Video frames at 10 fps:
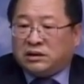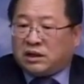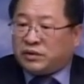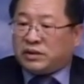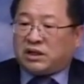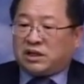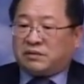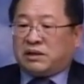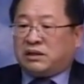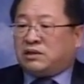계속
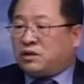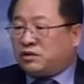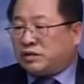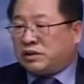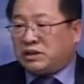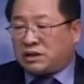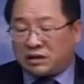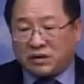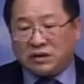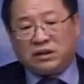얘기하지만 이 성육신의
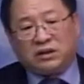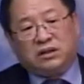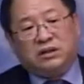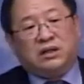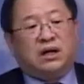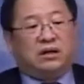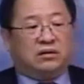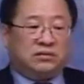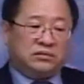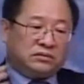사건이
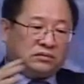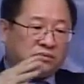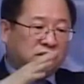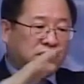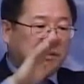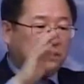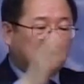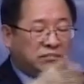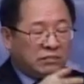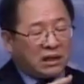그냥
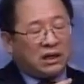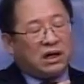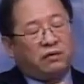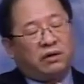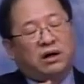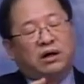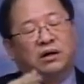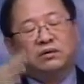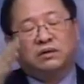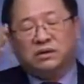
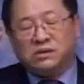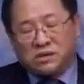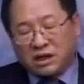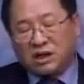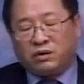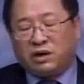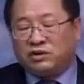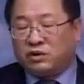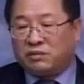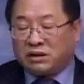마리아와 세례
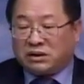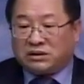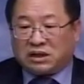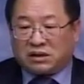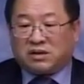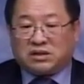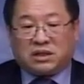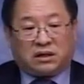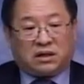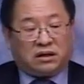요한으로만 끝나는 것이
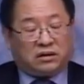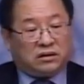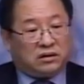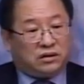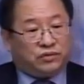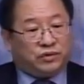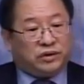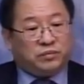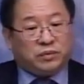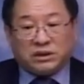아니라
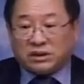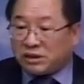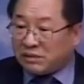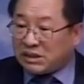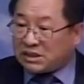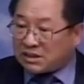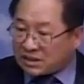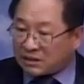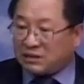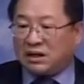우리 지금 이
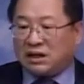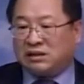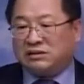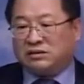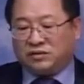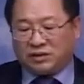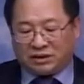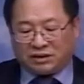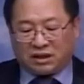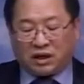시즌을 가는
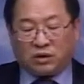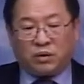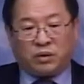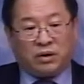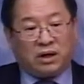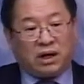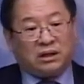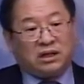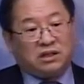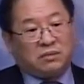우리들에게도
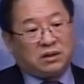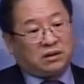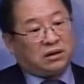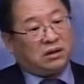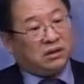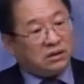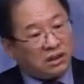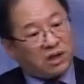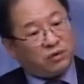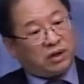하나님이
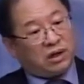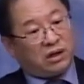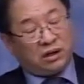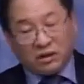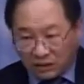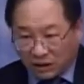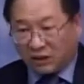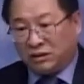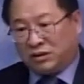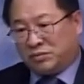은혜 위에
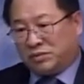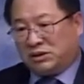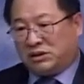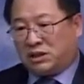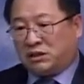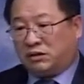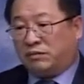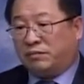은혜를 더 붓기 시작합니다.